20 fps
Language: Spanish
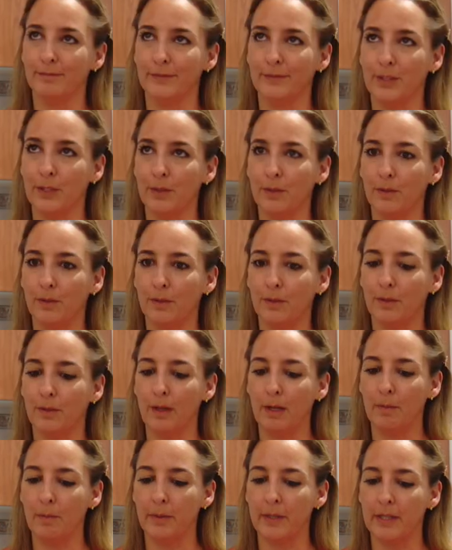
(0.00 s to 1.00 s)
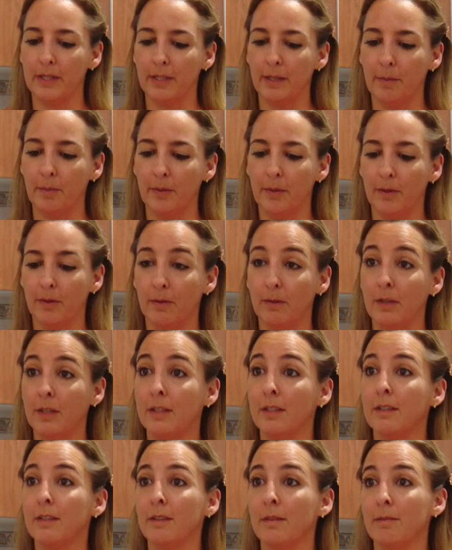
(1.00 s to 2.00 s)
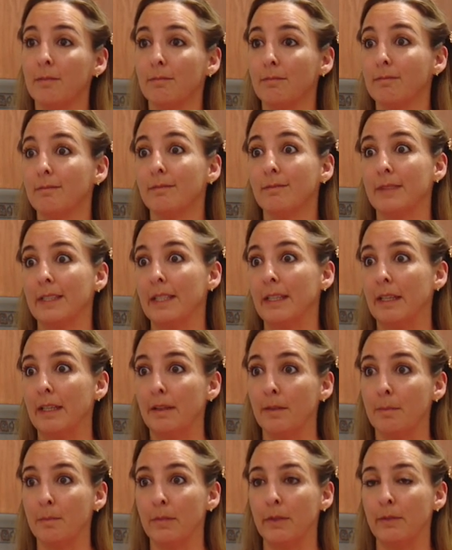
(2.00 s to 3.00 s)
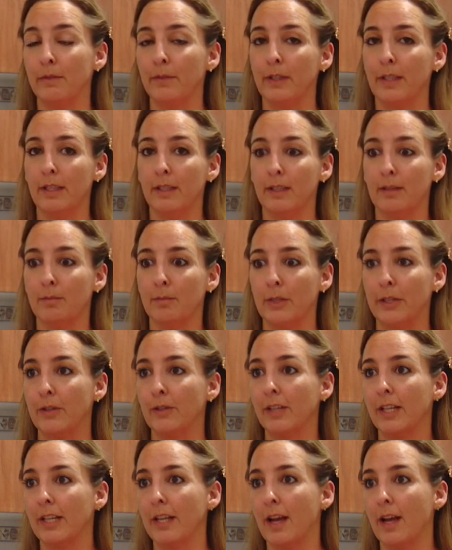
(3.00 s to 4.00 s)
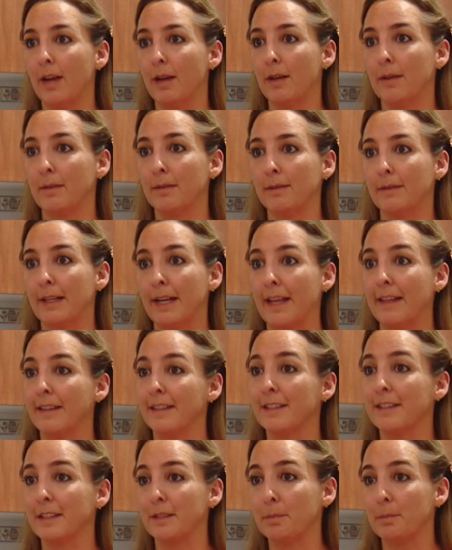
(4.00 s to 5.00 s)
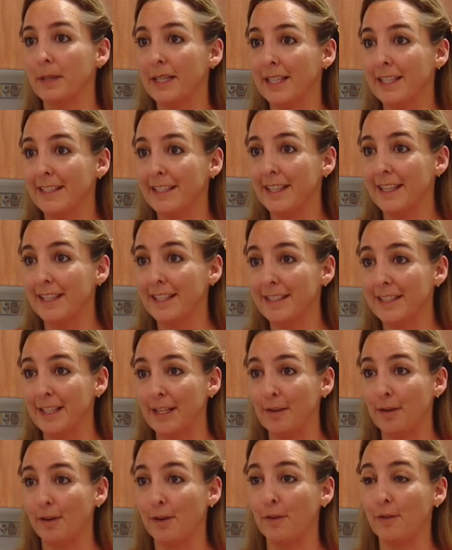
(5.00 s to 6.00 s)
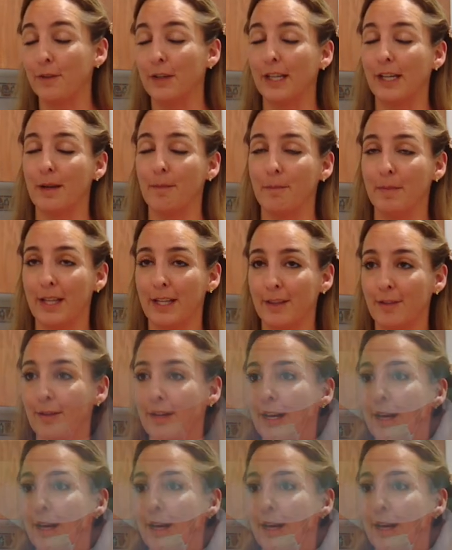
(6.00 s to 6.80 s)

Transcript: Yo al principio eh, me fui, bueno, quería grandes especies y luego fui cambiando y